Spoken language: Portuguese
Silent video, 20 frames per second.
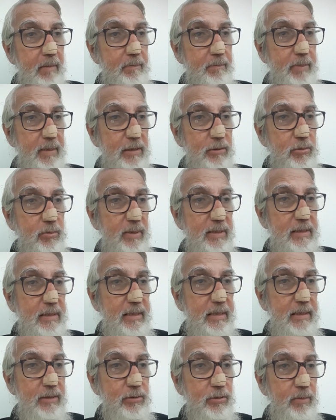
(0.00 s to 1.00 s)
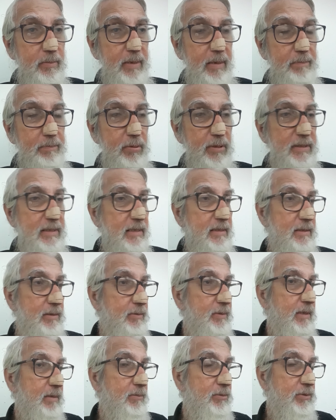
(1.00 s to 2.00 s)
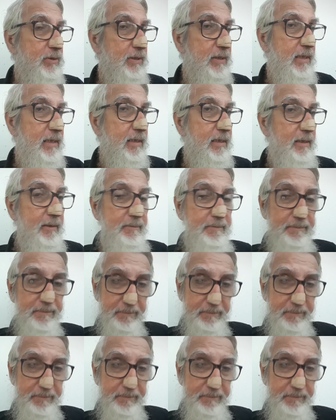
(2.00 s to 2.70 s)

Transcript: pessoas que sobre a possessão demoníaca.